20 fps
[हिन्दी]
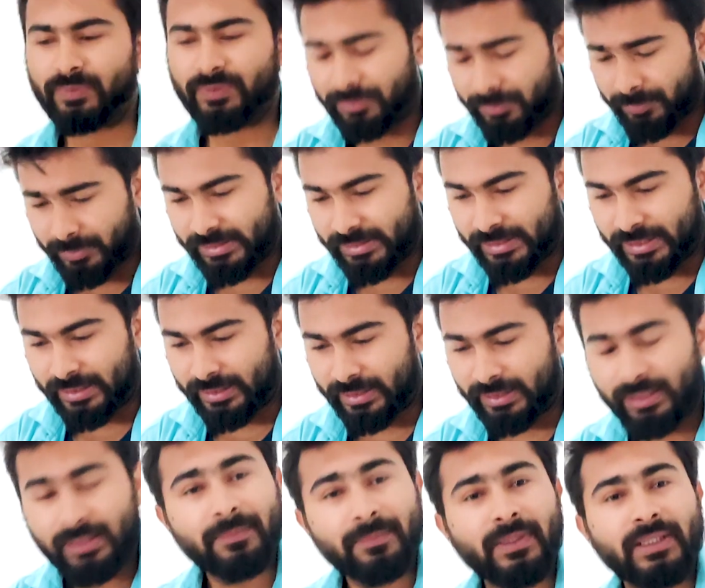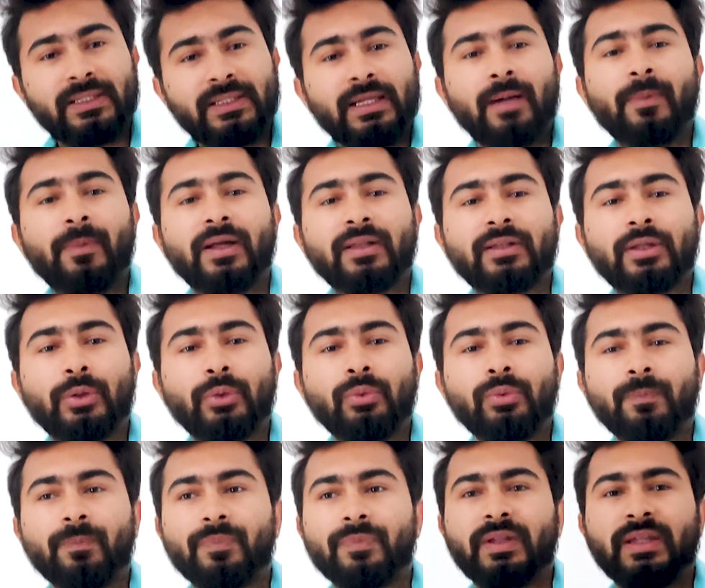समझ में नहीं आ रहा है मैं क्या बात
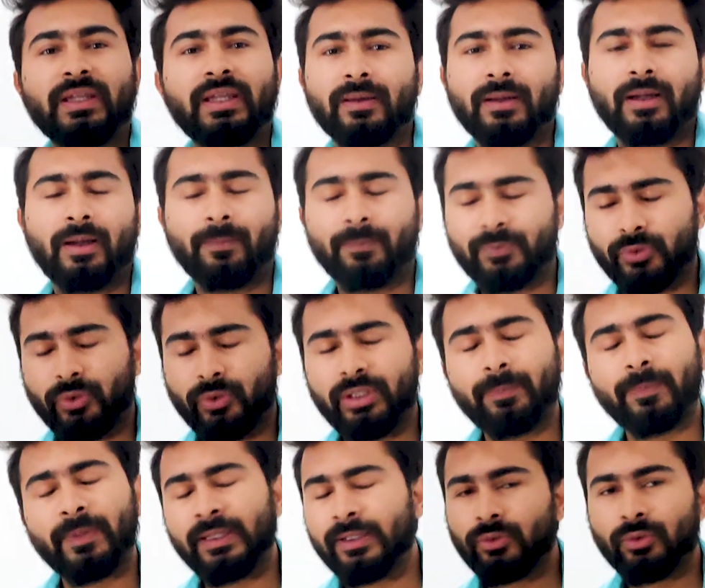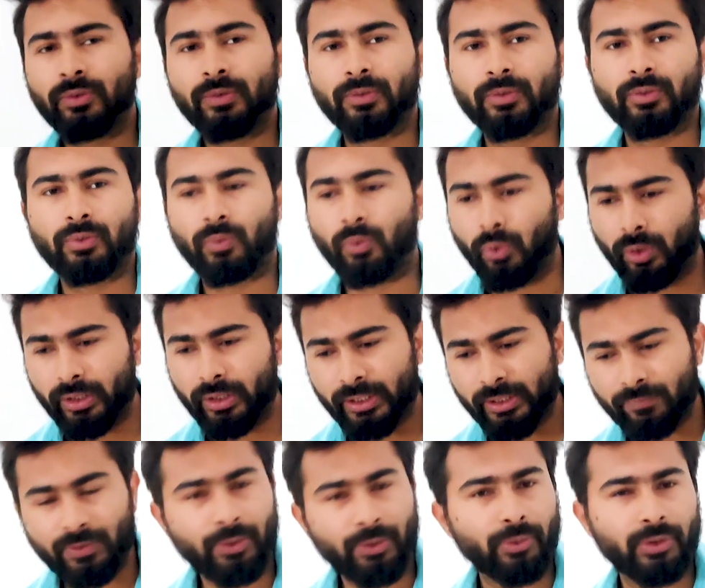करूँ ठीक है आप सॉरी पहले तो
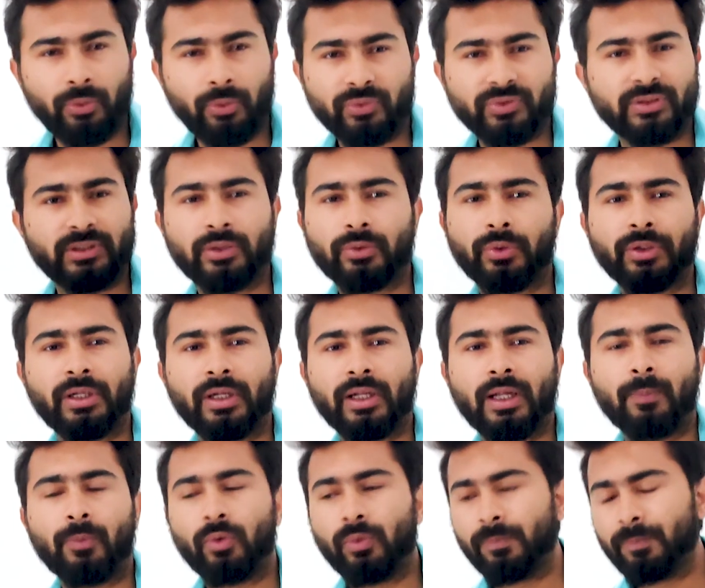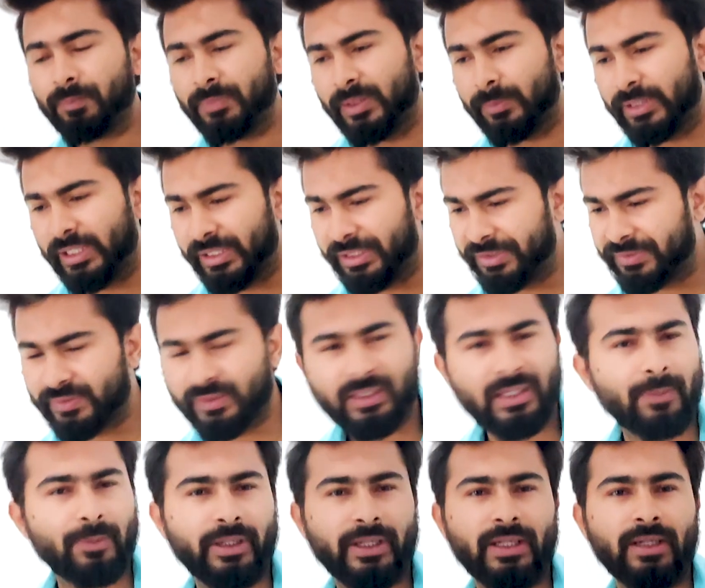क्वालिटी वीडियो के हो सकता है थोड़ी खराब हो मे बी एडिट्स
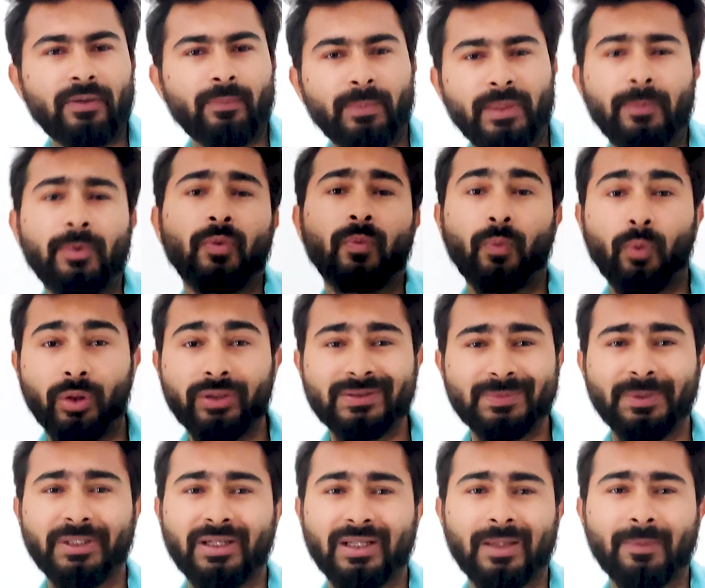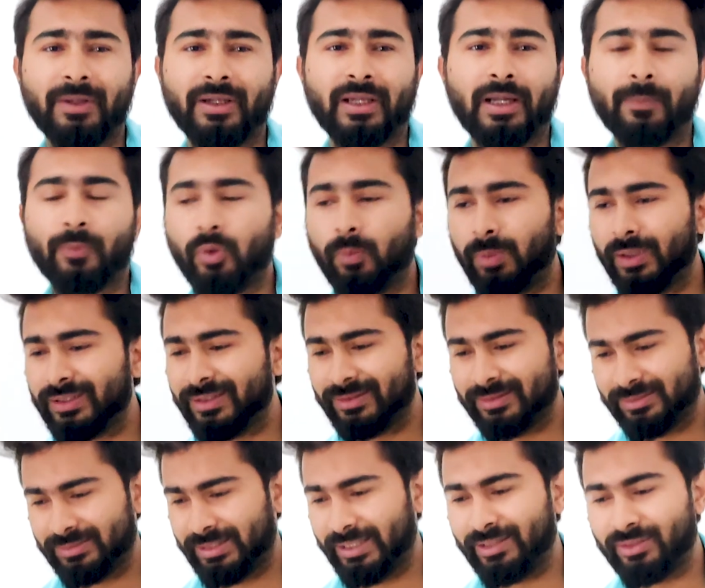खराब लगे मे बी वॉइस भी खराब लगे आपको बट
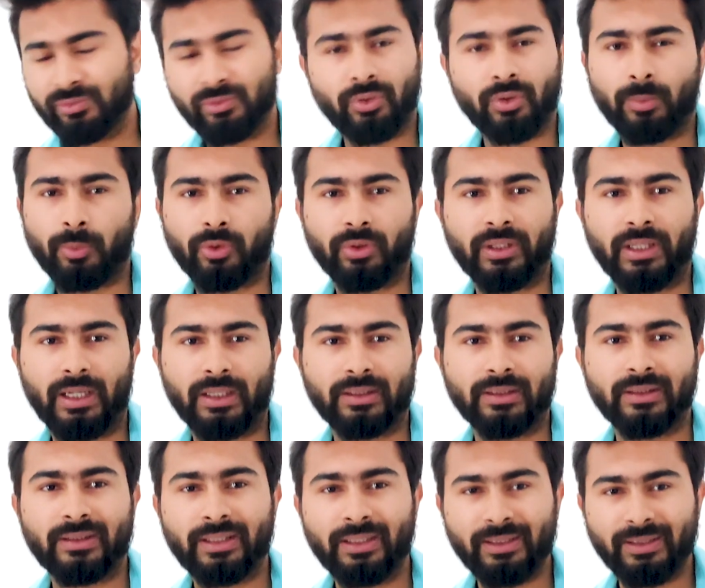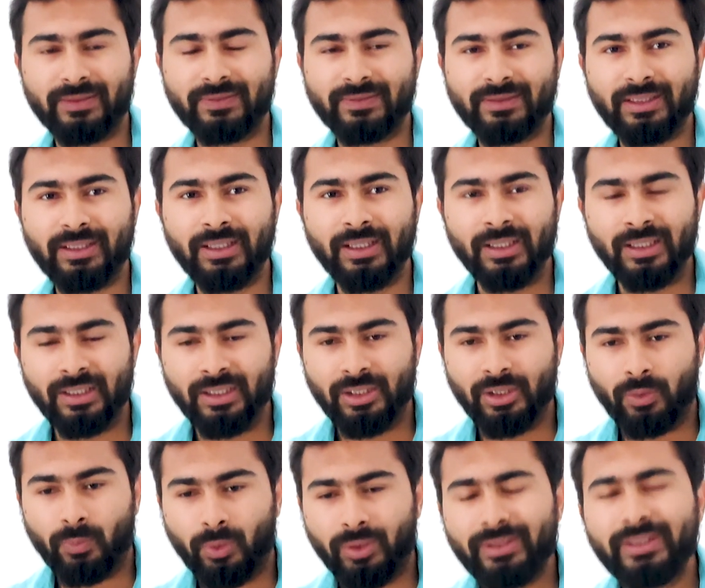द थिंग इज़ नॉट अबाउट दैट द थिंग इज़ की
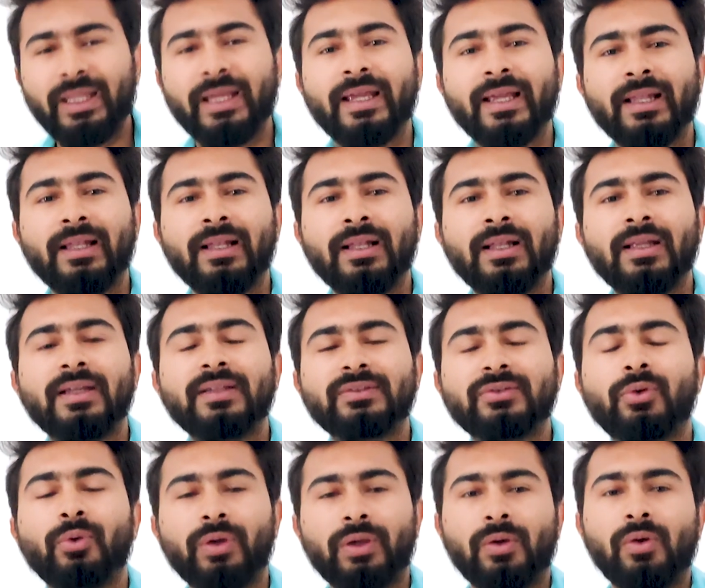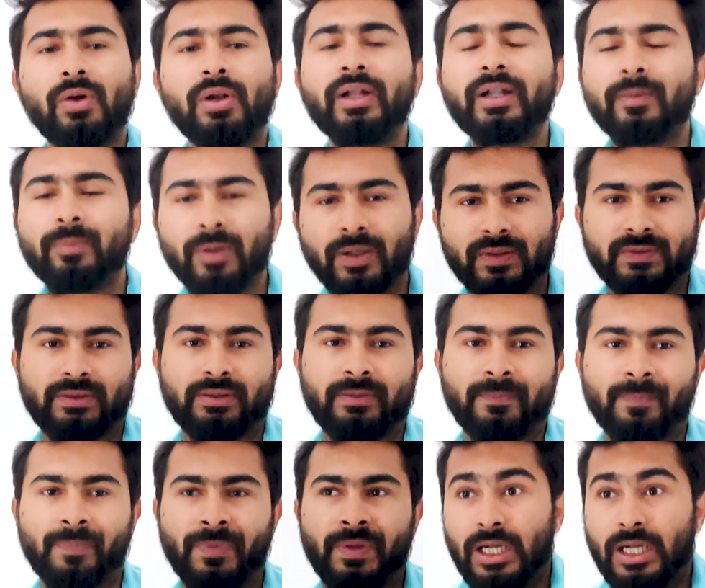वट द हेल इज गोइंग ऑन एट बारसा
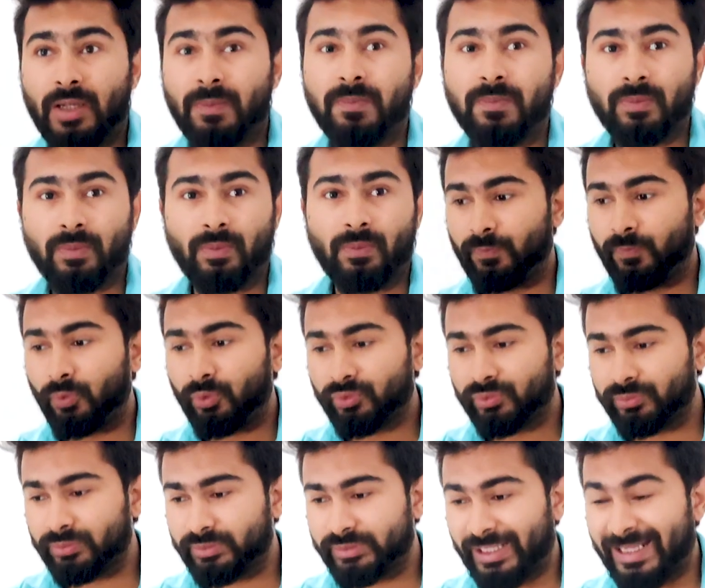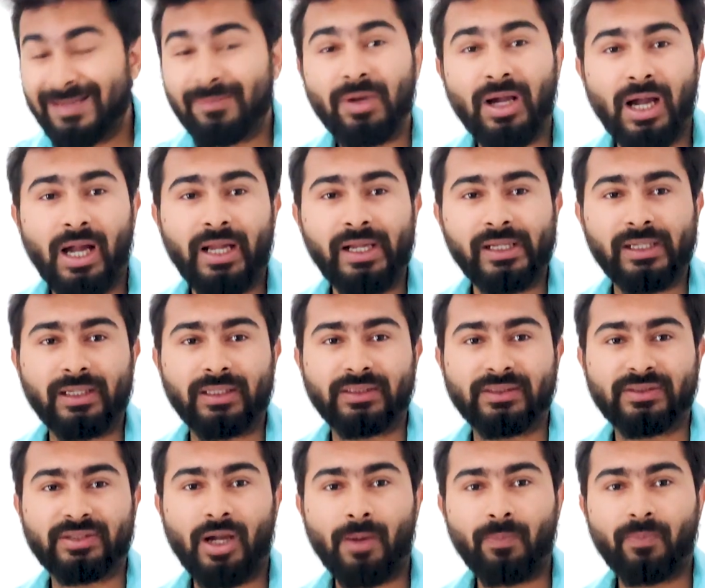कब वो टाइम आएगा
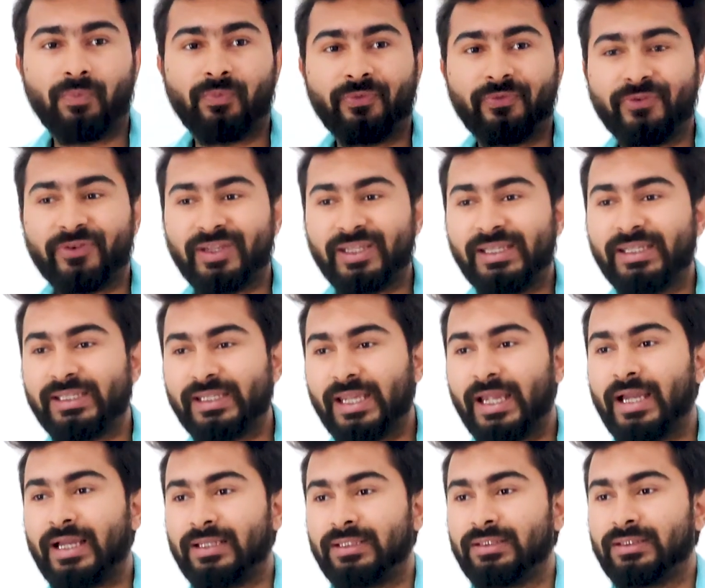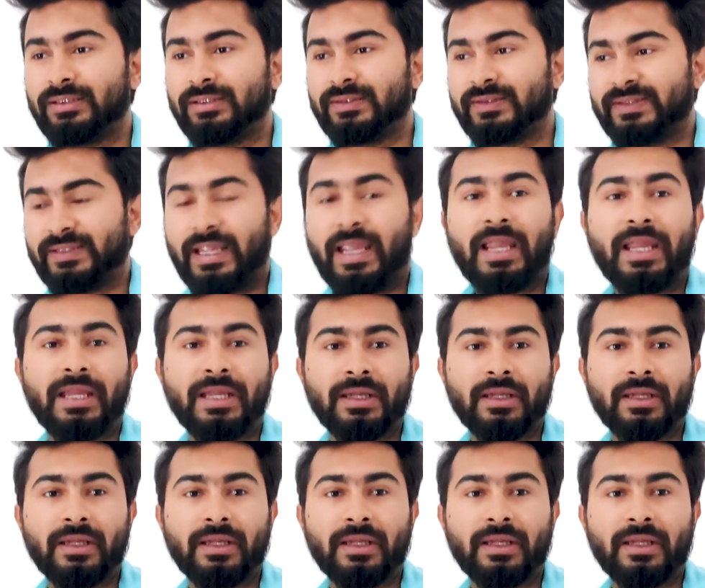जब वी कैन से